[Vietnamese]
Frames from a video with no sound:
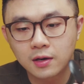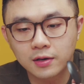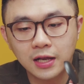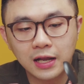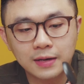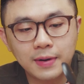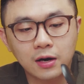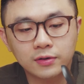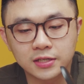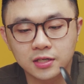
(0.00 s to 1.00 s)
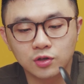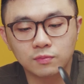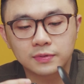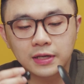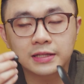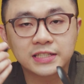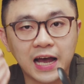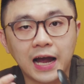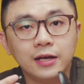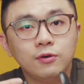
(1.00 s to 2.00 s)
Có nghĩa là các bạn có thể sử dụng bên
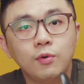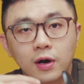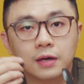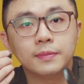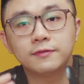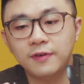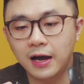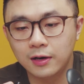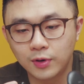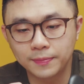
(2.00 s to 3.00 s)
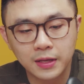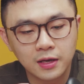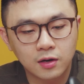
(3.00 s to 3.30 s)
trái hoặc là bên phải luôn